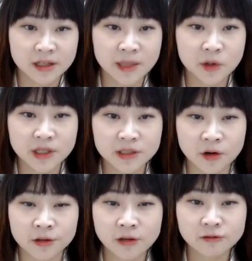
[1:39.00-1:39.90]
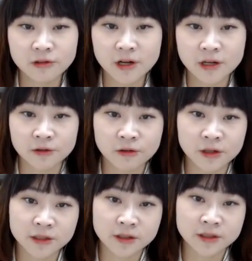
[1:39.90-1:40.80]
근데 네 이번에 저희
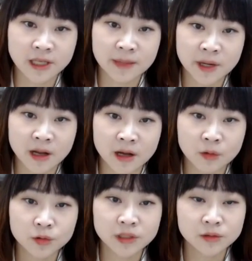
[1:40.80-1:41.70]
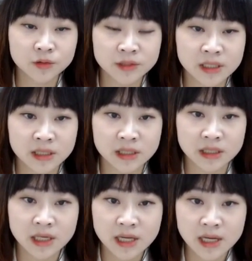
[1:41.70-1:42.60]
한국화학연구원에서 이제 개발한 코팅
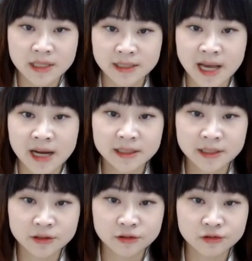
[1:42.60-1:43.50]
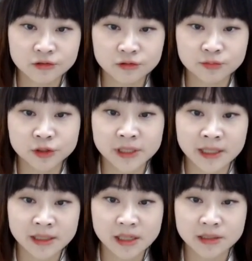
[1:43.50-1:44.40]
소재는 이제 자가치유
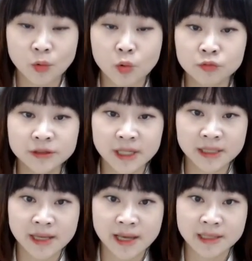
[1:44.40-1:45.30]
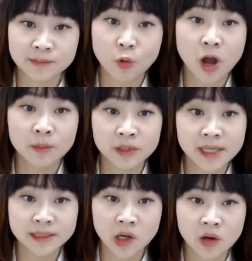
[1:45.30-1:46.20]
분자를 이제 고분자 내에 이제 포함을
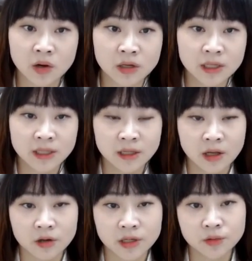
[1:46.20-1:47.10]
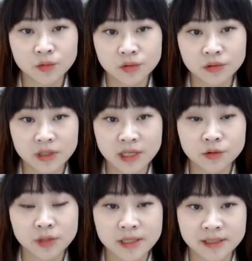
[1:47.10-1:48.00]
해서 어, 기존,
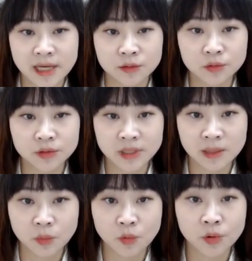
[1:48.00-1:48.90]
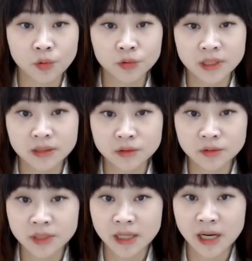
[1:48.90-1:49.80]
기존의 이제 자동차 보호용 코팅
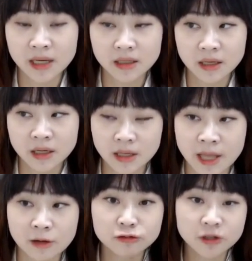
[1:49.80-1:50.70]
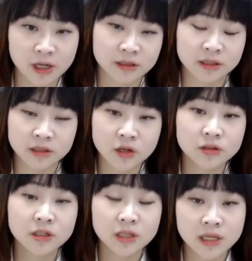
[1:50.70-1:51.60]
소재랑 그 내구성 같은
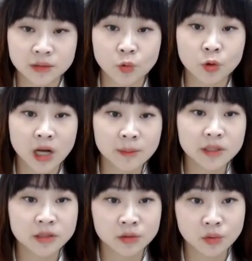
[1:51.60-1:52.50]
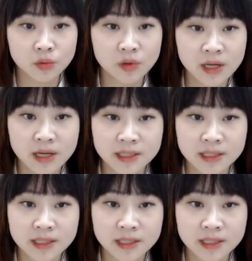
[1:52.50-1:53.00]
성능이 이제 동일하면서도